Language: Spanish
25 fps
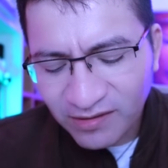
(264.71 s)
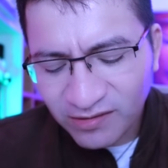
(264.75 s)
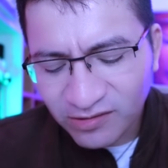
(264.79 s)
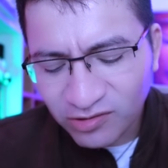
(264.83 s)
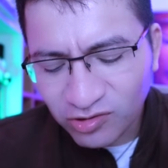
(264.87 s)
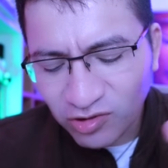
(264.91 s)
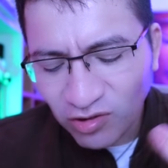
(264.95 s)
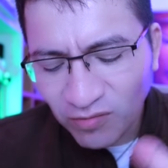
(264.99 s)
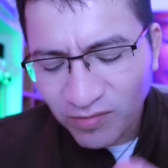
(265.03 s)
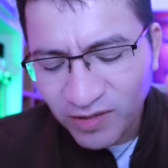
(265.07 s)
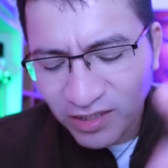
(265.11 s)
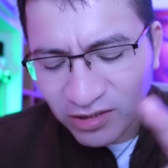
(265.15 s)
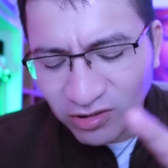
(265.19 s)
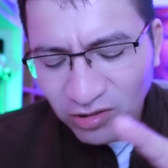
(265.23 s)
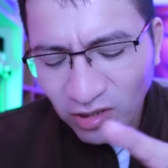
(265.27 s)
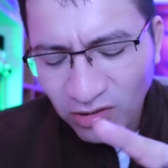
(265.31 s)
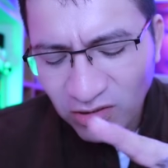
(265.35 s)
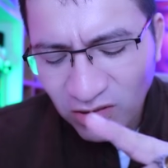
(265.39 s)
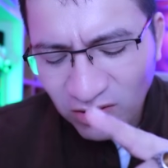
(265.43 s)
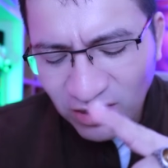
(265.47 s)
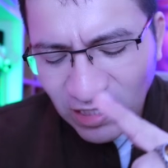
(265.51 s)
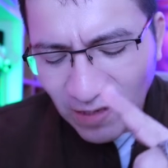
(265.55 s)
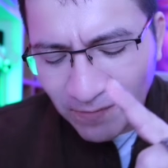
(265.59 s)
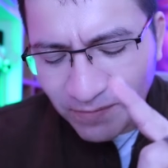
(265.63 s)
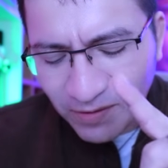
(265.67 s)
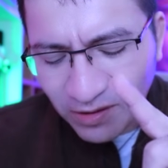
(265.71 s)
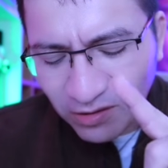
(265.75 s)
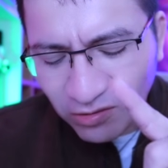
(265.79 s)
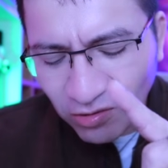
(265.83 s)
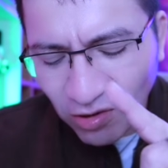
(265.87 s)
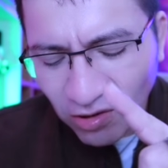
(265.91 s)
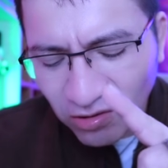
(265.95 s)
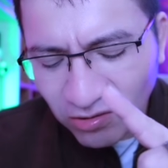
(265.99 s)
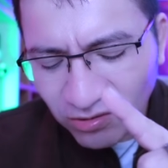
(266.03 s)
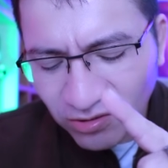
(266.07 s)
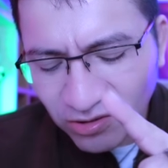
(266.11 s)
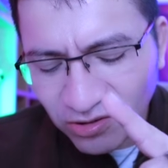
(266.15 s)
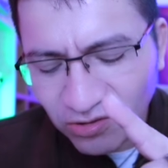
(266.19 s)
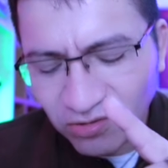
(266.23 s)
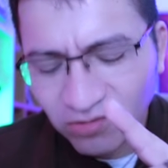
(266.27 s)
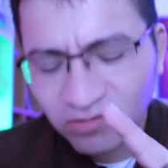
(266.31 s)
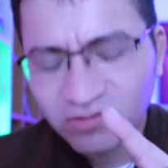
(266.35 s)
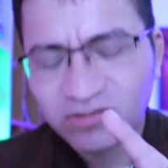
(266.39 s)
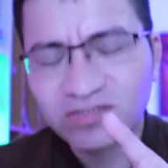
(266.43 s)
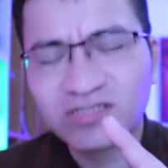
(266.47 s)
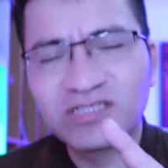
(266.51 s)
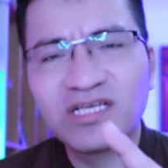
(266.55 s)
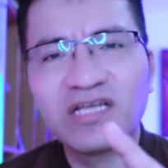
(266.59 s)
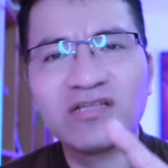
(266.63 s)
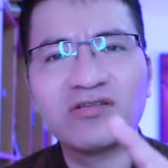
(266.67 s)
sobre todo
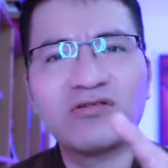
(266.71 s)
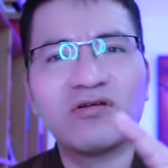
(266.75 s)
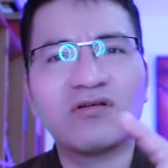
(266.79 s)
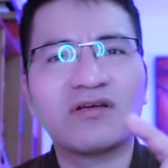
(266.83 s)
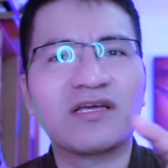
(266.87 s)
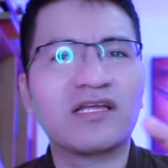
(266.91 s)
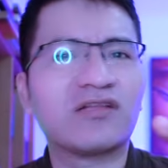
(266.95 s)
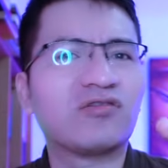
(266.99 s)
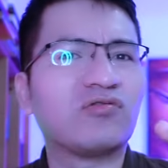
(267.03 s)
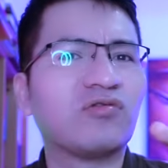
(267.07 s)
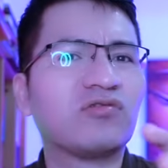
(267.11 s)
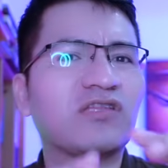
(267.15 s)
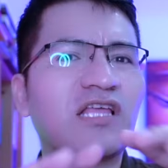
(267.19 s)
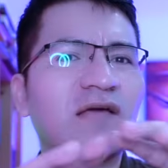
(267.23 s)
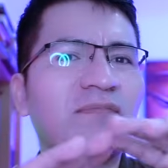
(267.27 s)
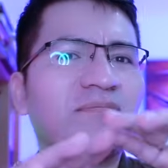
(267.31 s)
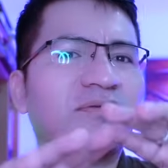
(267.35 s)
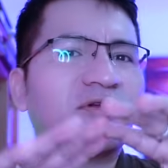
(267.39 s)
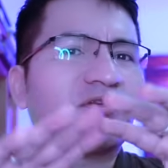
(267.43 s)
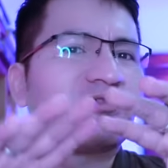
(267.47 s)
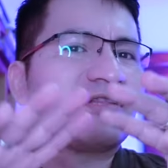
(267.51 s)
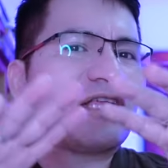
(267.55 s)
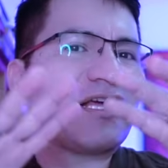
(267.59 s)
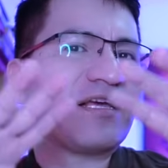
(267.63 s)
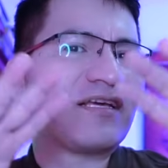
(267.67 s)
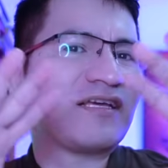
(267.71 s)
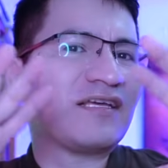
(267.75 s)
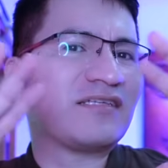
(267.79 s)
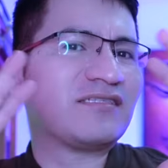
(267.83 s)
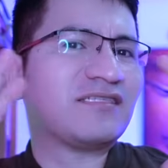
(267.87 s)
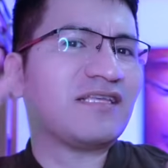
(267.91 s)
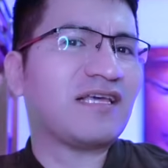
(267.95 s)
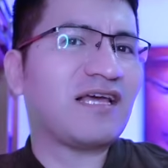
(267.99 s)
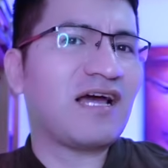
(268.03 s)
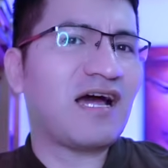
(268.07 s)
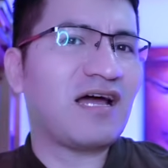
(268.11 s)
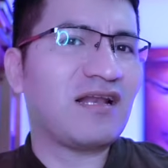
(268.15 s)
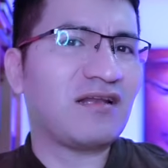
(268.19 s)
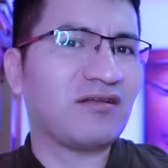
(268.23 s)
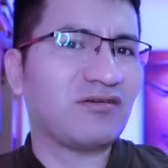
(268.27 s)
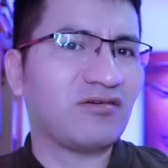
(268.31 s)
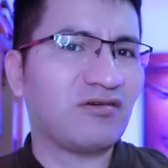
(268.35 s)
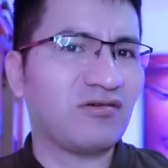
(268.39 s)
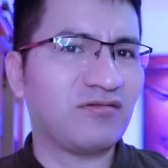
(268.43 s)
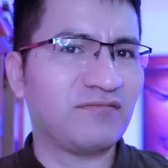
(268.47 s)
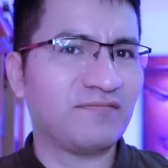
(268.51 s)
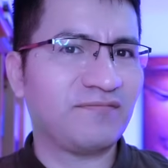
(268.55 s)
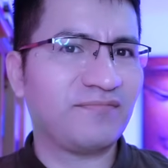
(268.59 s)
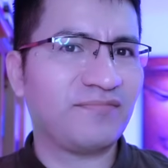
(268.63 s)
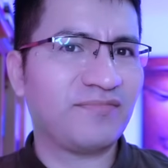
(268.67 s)
Capricornio, siento que tú te proteges de
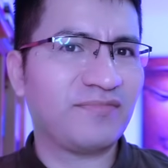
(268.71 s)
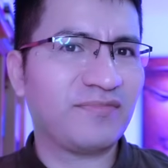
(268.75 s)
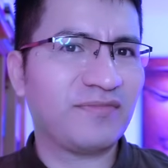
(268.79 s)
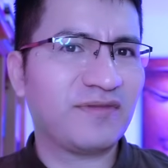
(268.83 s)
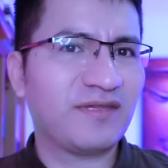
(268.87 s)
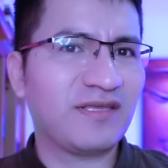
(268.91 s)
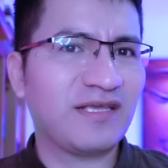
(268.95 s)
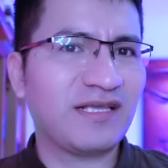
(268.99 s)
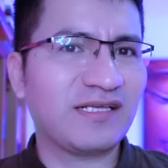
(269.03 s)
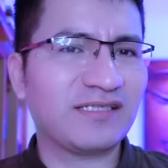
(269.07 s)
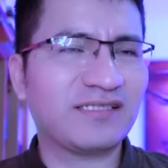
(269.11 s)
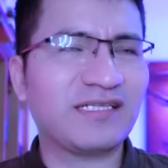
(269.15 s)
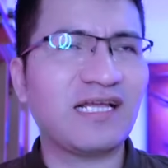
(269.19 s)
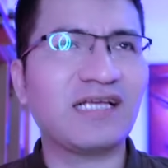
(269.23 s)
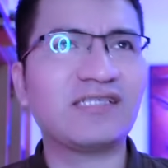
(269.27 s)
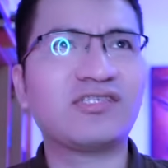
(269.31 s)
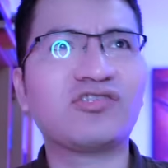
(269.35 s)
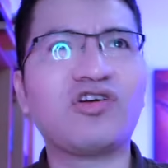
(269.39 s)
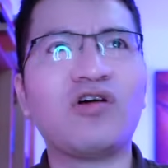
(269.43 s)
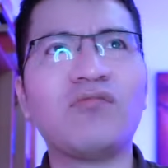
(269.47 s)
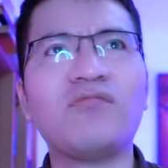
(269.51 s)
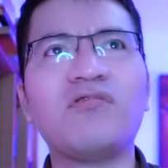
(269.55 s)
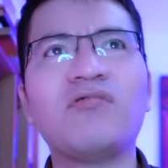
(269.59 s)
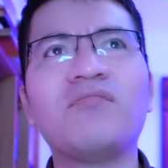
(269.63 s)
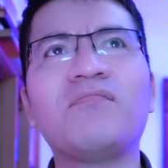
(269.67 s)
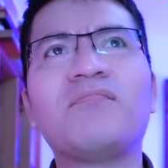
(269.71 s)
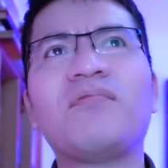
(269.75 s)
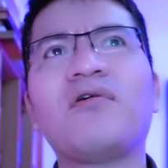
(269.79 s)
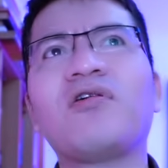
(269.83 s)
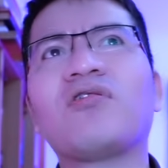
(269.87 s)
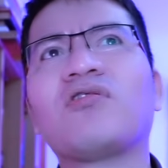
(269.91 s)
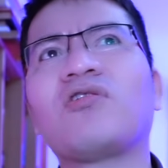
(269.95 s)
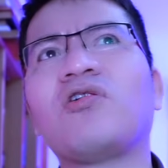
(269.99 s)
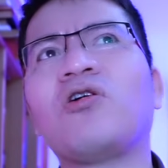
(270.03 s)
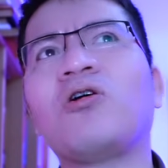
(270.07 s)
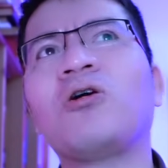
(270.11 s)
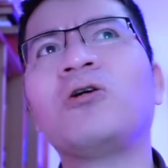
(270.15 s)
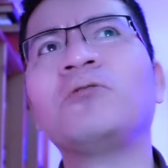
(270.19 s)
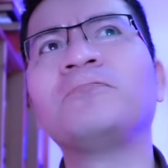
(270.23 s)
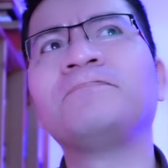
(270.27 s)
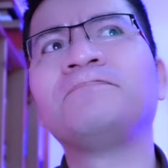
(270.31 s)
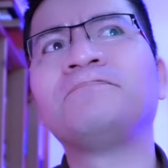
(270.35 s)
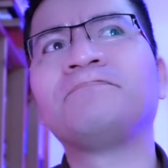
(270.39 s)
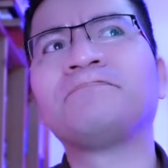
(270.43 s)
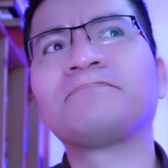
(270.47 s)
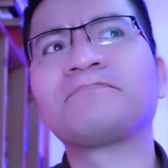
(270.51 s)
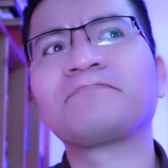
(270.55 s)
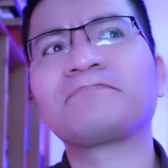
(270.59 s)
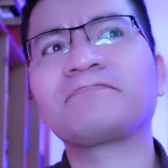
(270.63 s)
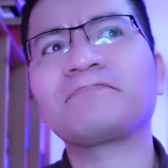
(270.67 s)
algo. Estás como un
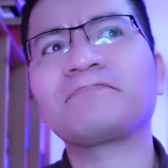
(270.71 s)
poco